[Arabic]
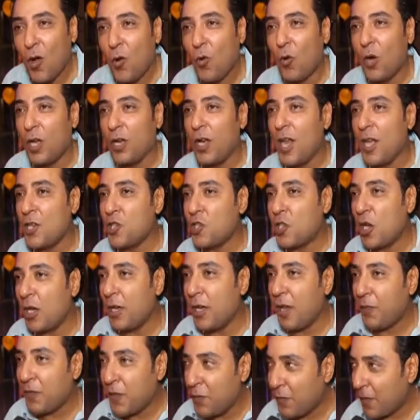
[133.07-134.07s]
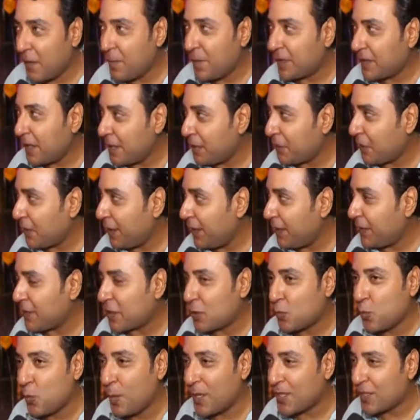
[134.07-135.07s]
والله ان شاء الله في فيلم تاني في العيد
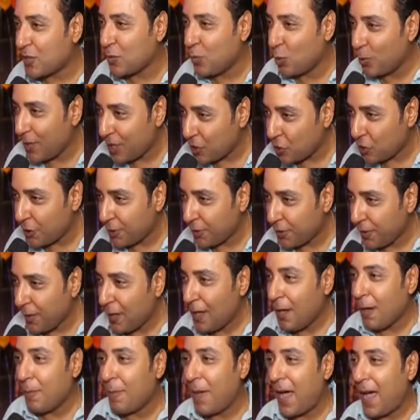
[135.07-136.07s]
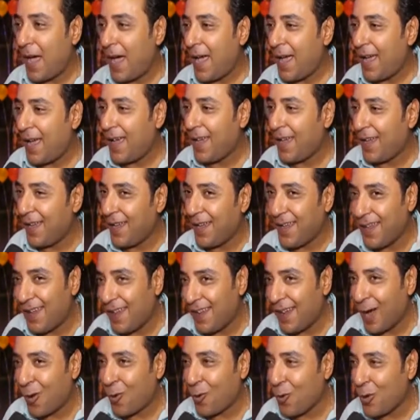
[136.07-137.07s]
اسمه بس مباشر مع
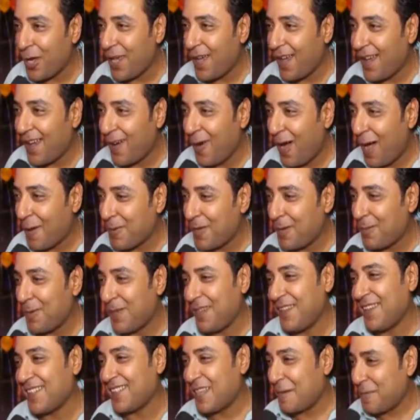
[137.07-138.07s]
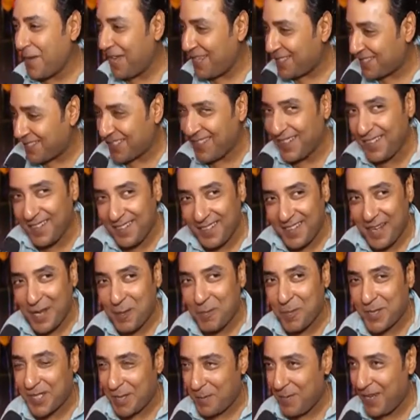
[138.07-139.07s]
اخويا وحبيبي سامح حسين
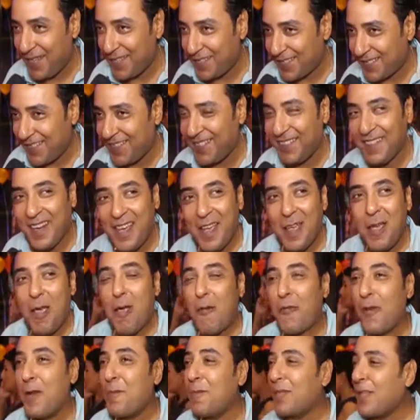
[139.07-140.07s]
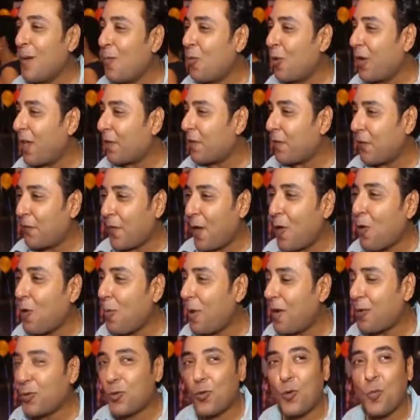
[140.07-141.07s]
نجم سامح حسين فيلم دمه خفيف قوي
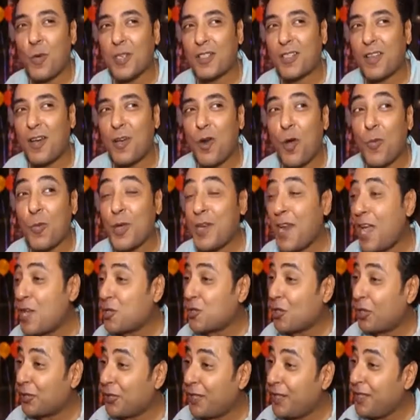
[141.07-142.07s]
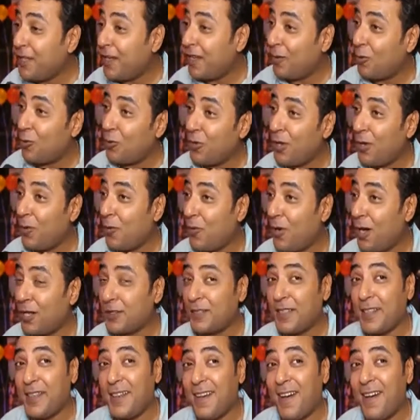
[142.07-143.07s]
برضه ومسخره وبيناقش قضيه
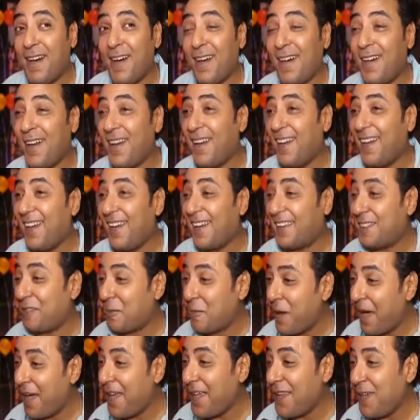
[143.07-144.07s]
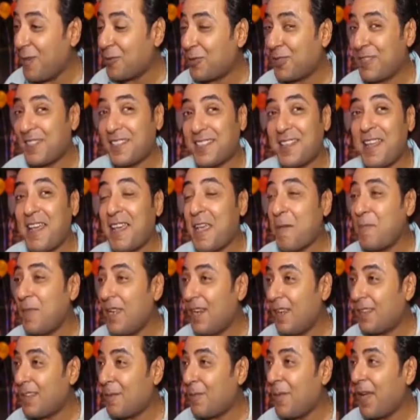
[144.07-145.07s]
وقضيه آه، اجتماعيه وسياسيه
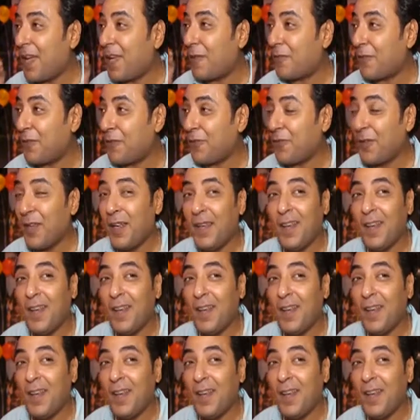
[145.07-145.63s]
جميله دمها خفيف